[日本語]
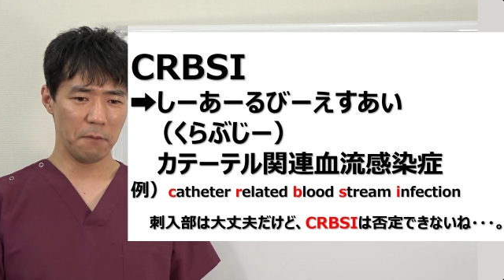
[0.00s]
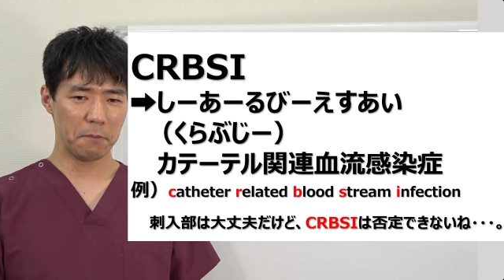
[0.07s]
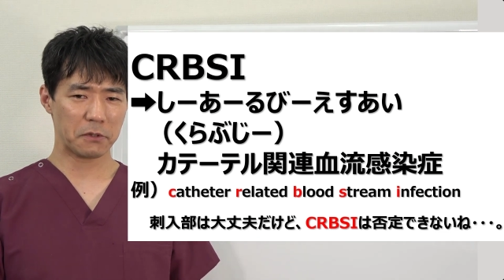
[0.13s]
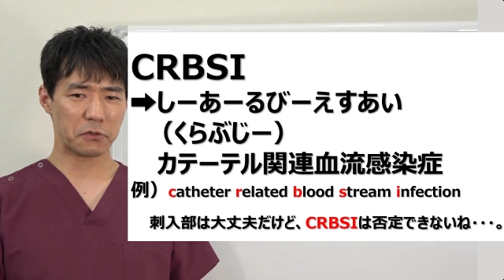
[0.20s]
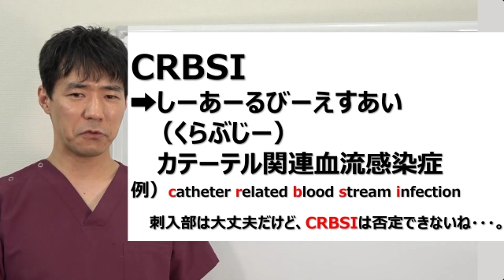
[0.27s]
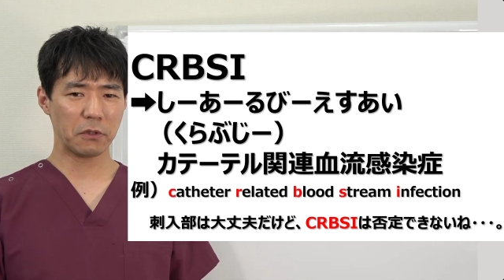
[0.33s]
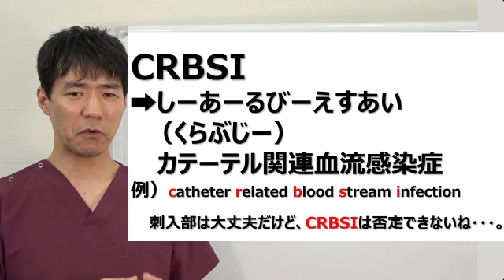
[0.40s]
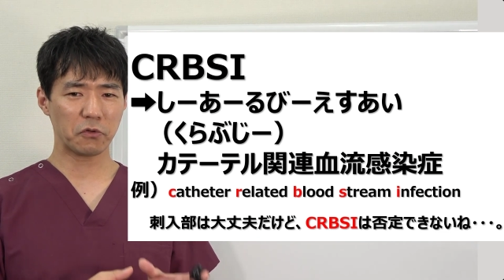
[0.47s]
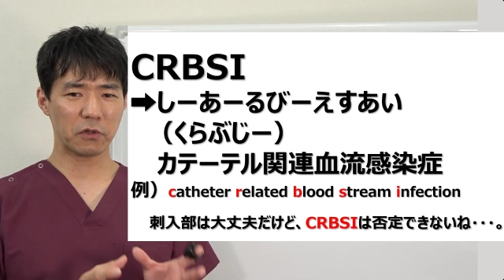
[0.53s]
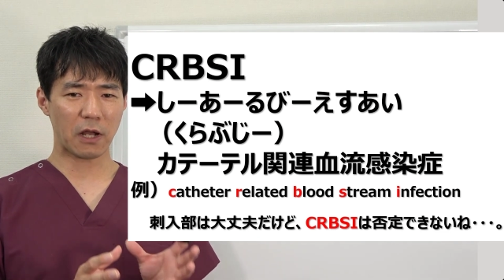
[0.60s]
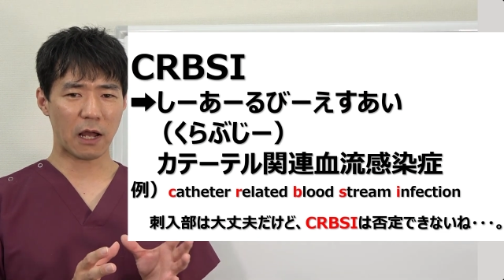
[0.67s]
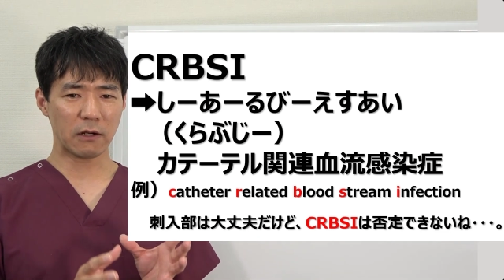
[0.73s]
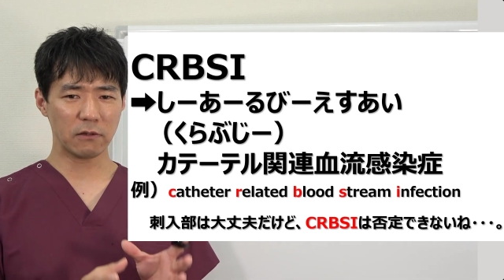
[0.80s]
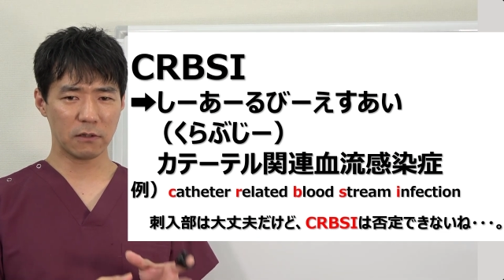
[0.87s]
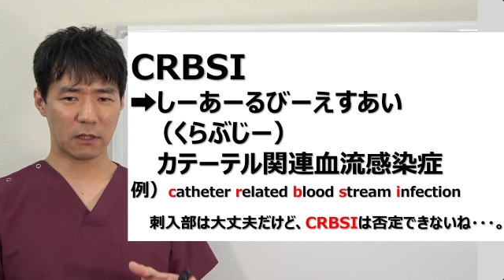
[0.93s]
あ、そんなことが
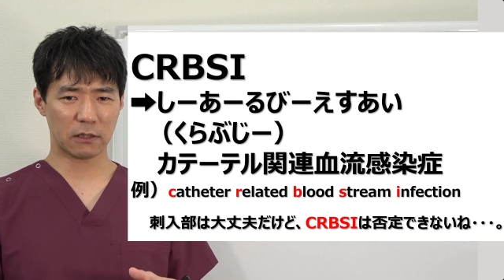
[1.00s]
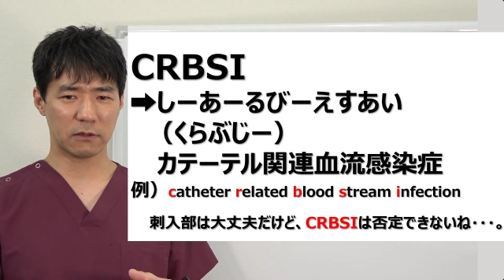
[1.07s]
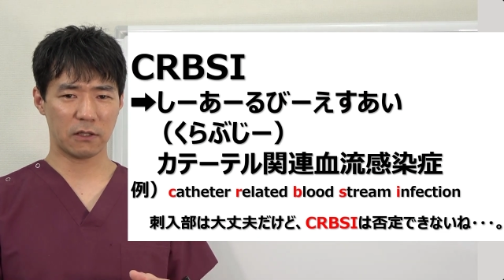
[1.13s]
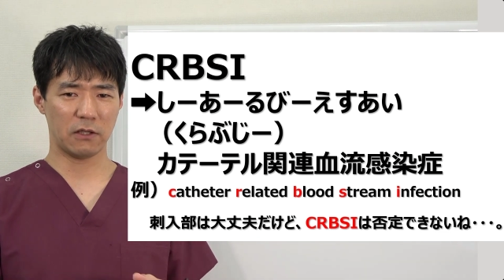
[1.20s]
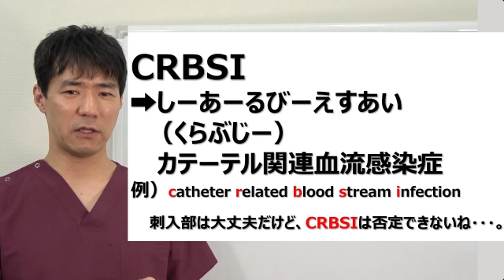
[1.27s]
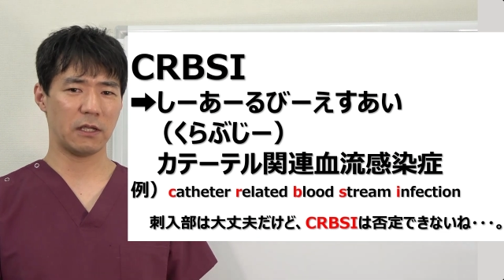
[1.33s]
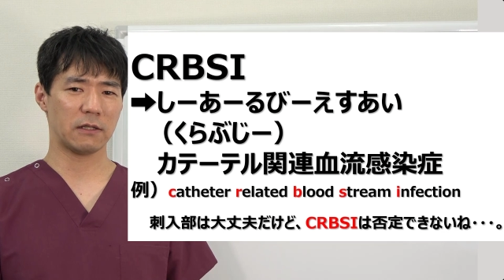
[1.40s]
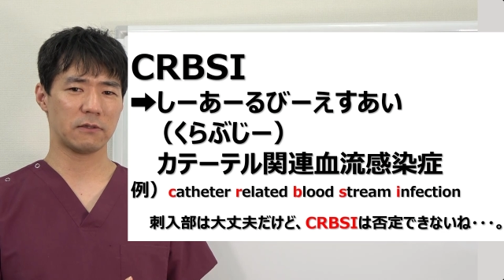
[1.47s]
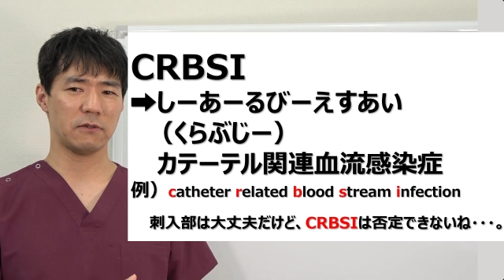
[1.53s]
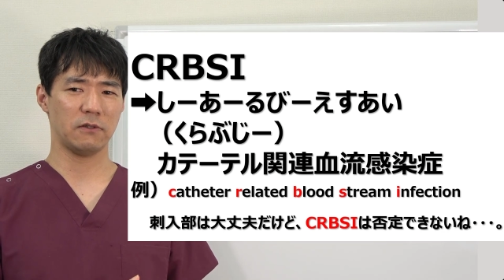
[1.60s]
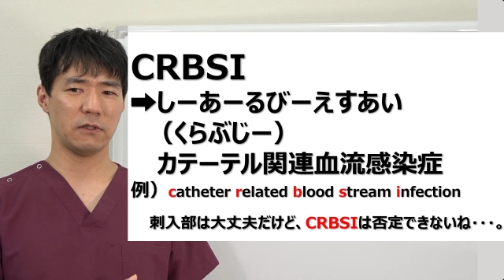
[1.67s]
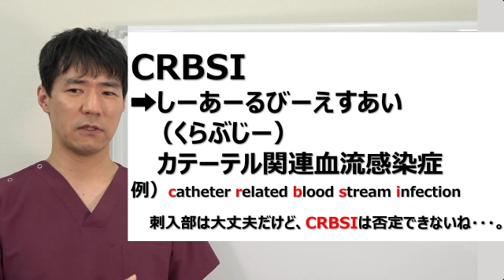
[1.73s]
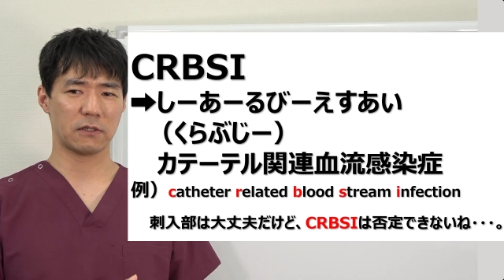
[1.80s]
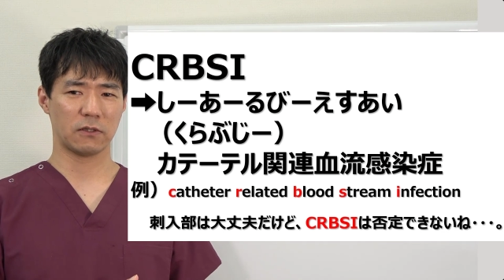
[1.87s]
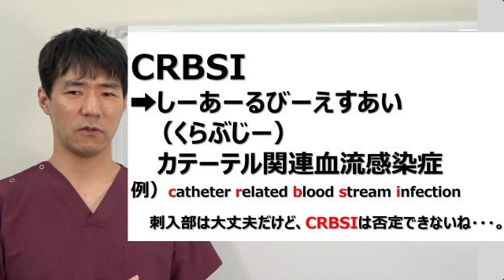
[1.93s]
あるんかっていう気がするん
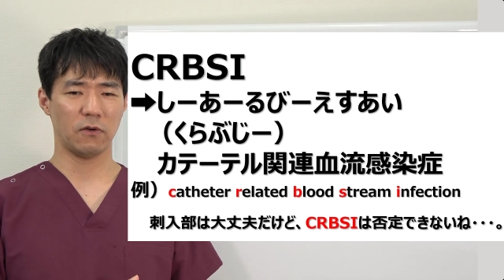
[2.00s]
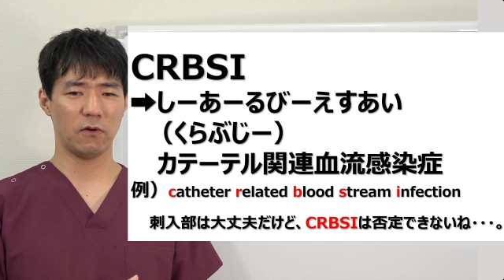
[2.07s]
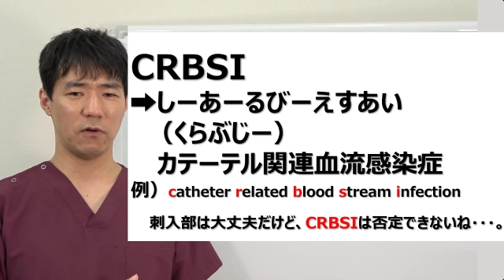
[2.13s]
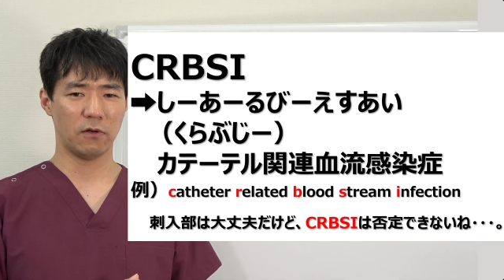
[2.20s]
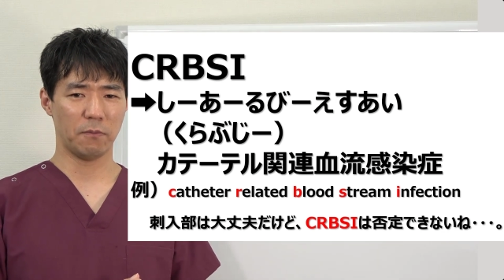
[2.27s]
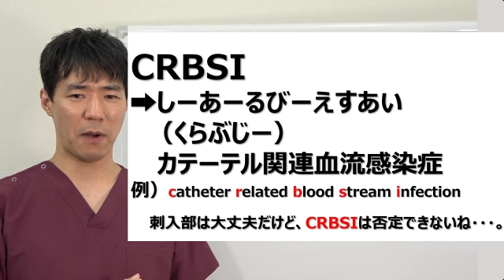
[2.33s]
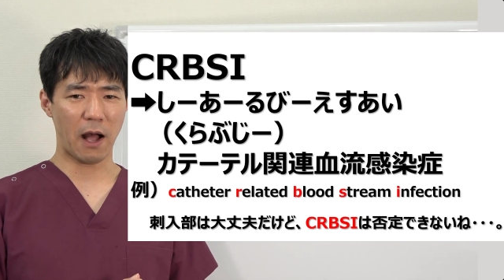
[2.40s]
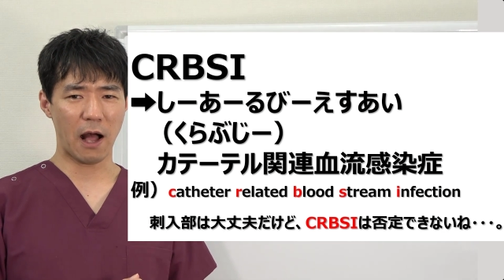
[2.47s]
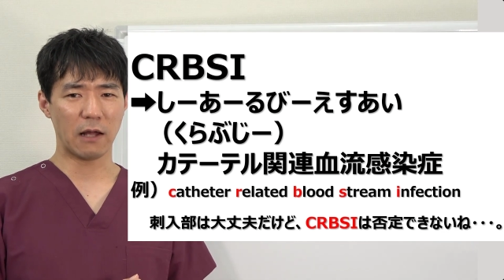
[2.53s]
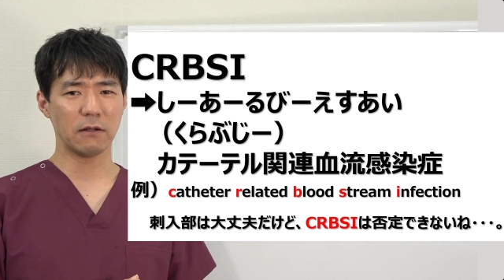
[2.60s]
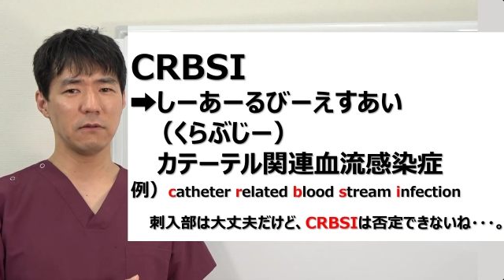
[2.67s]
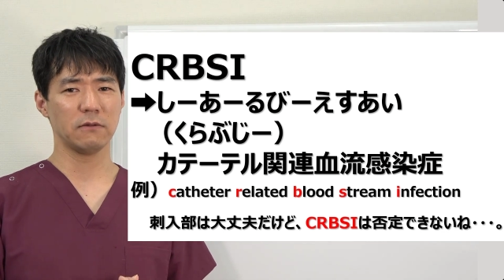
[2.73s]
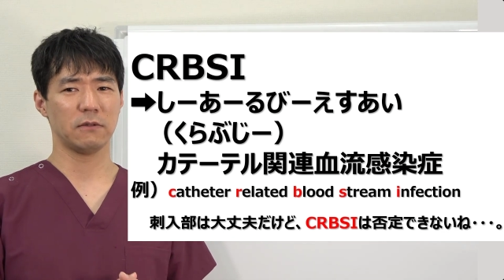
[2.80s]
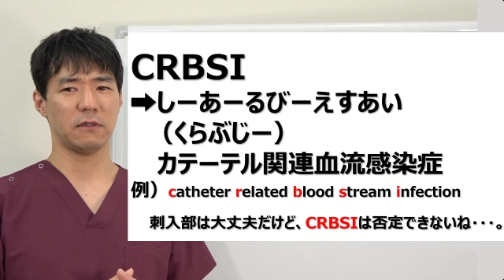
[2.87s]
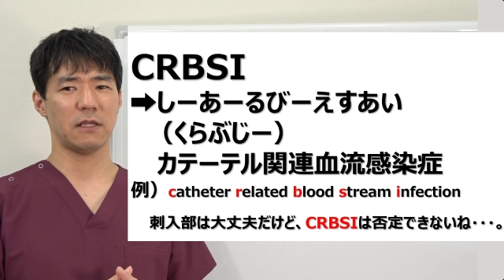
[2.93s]
ですけど、まあ、あ
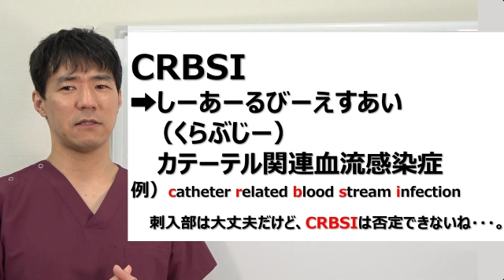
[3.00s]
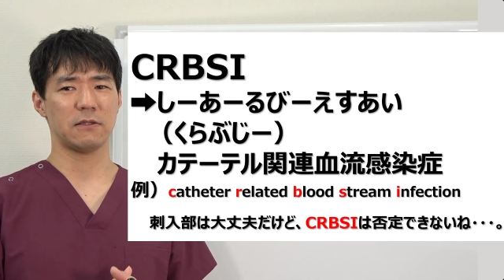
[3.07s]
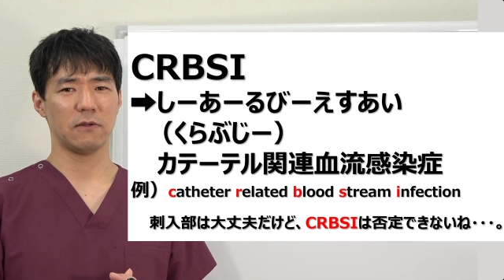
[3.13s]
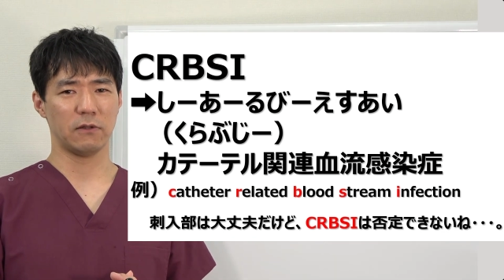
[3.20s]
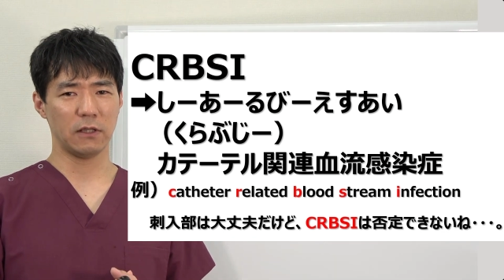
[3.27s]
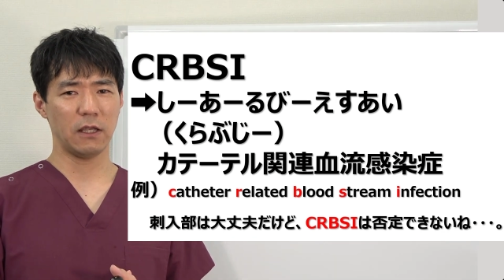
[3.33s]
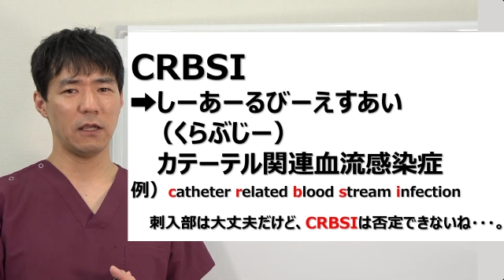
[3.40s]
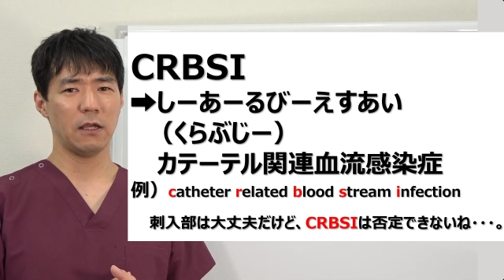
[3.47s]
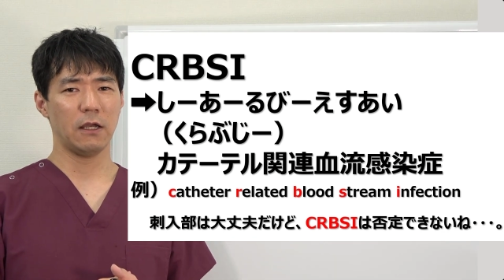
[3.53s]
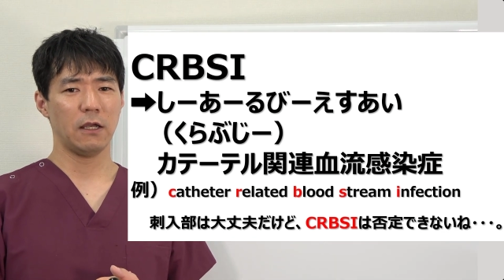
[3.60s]
るんですよね